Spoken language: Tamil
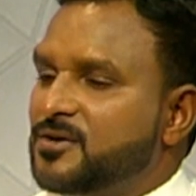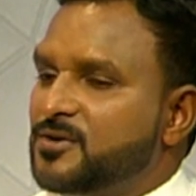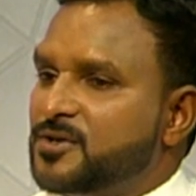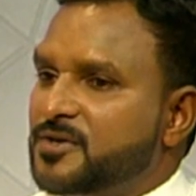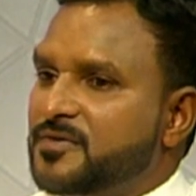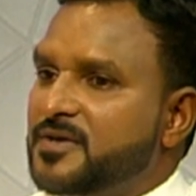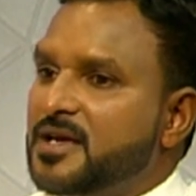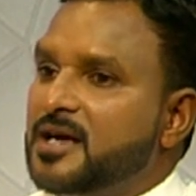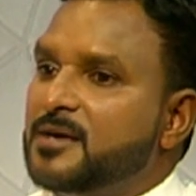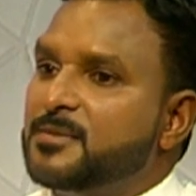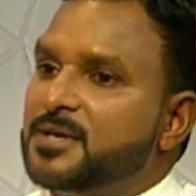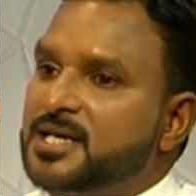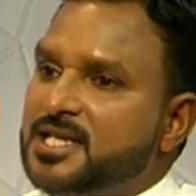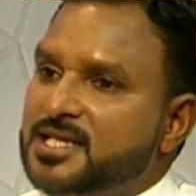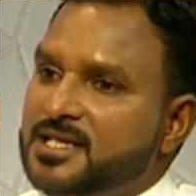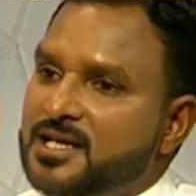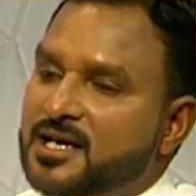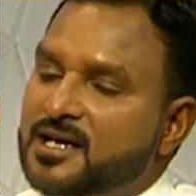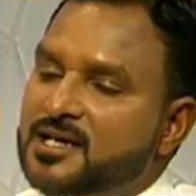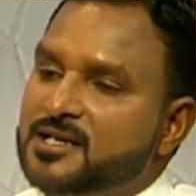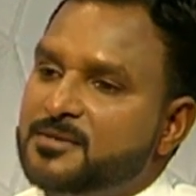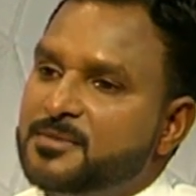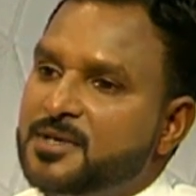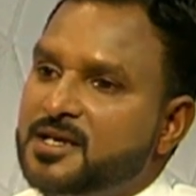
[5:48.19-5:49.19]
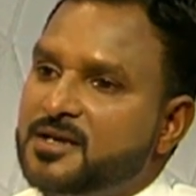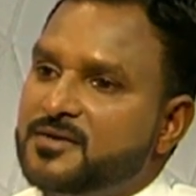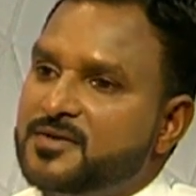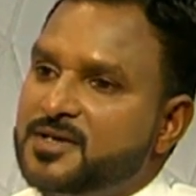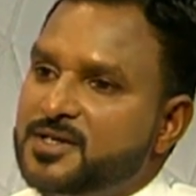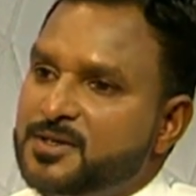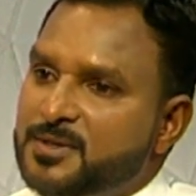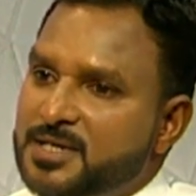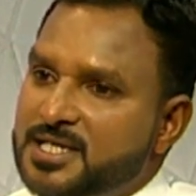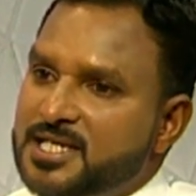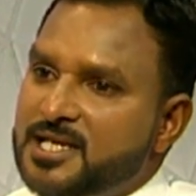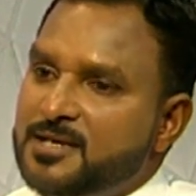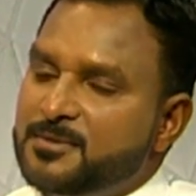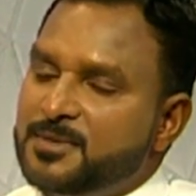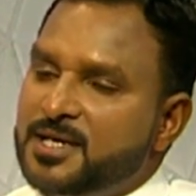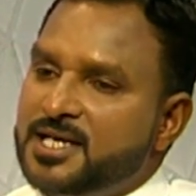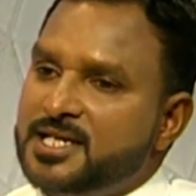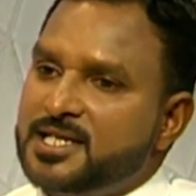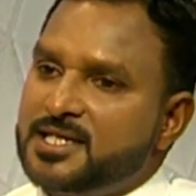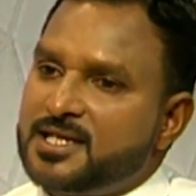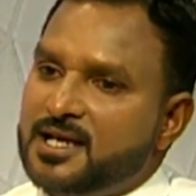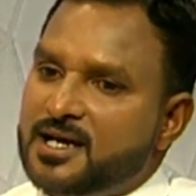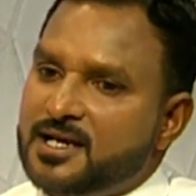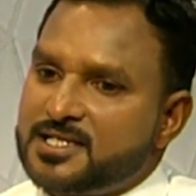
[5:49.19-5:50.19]
ஒரு வியாபாரத்தை ஆரம்பிக்க வேண்டும் அதே
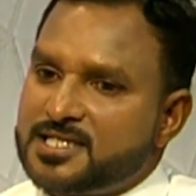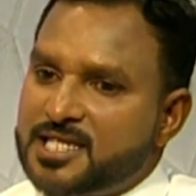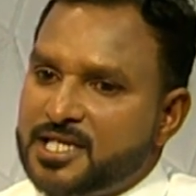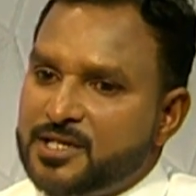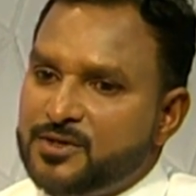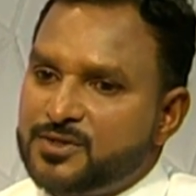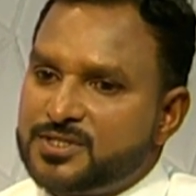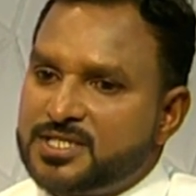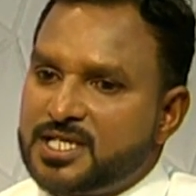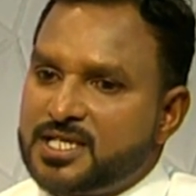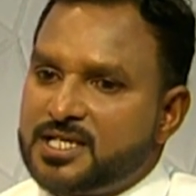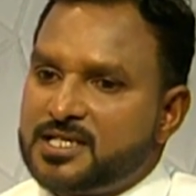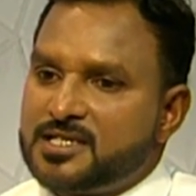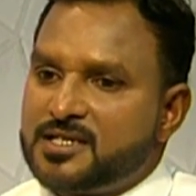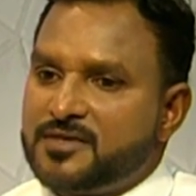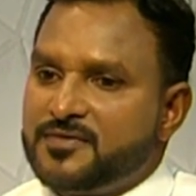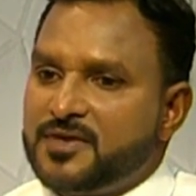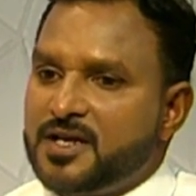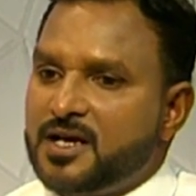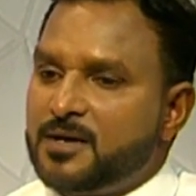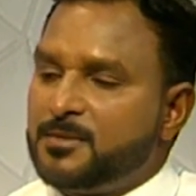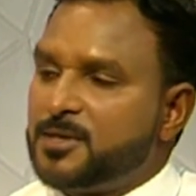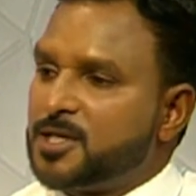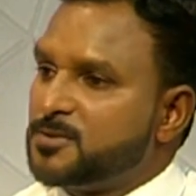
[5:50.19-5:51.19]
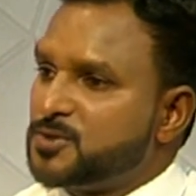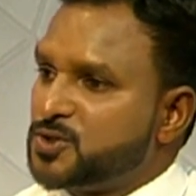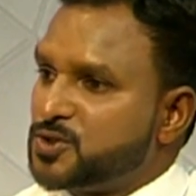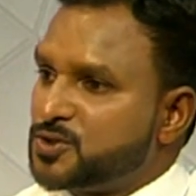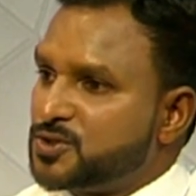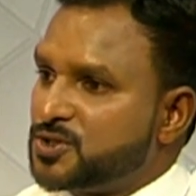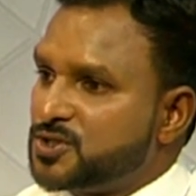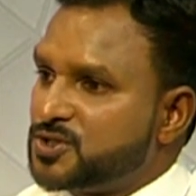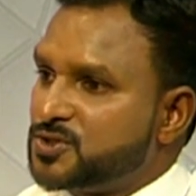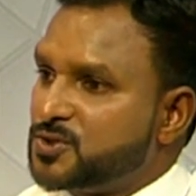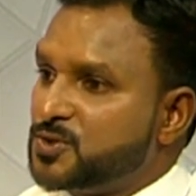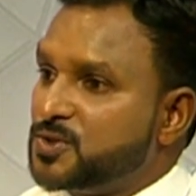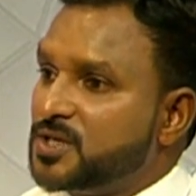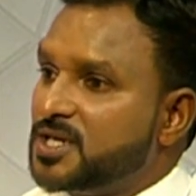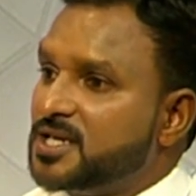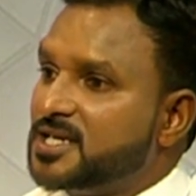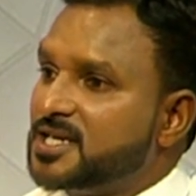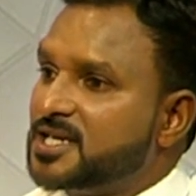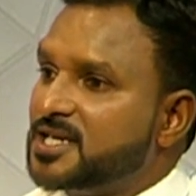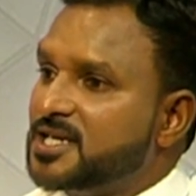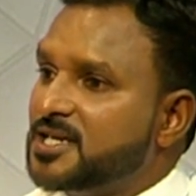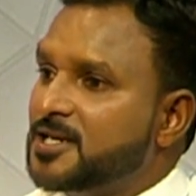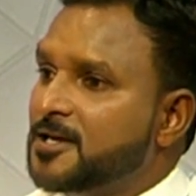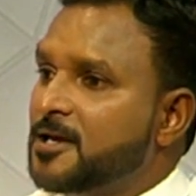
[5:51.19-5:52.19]
மாதிரி தாங்கள் தெரிவு செய்கின்ற வியாபாரம்
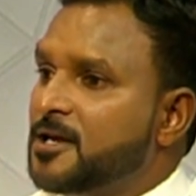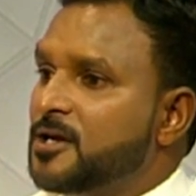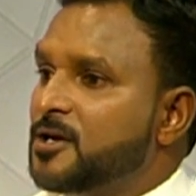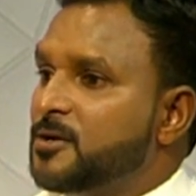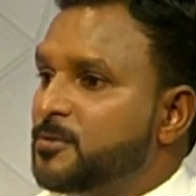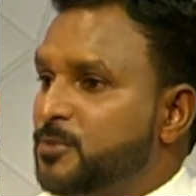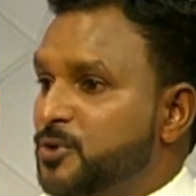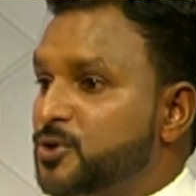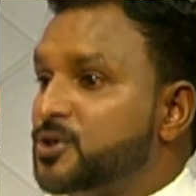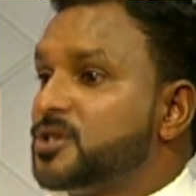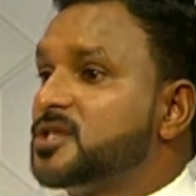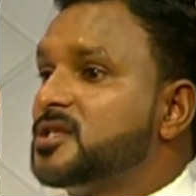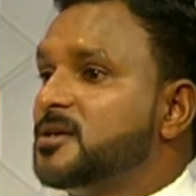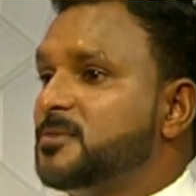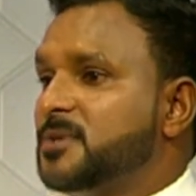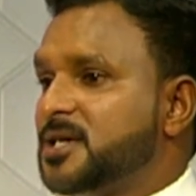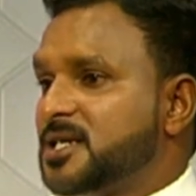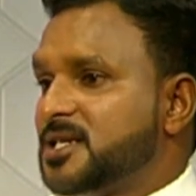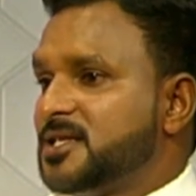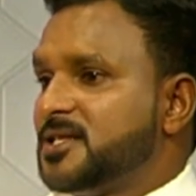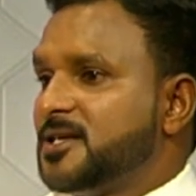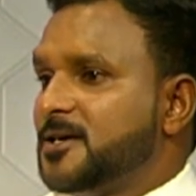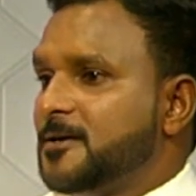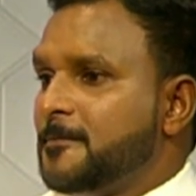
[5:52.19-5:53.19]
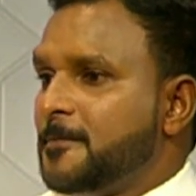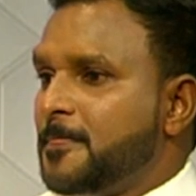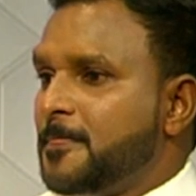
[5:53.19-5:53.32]
சுற்றுச்சூழலுக்கு பொருத்தமானதா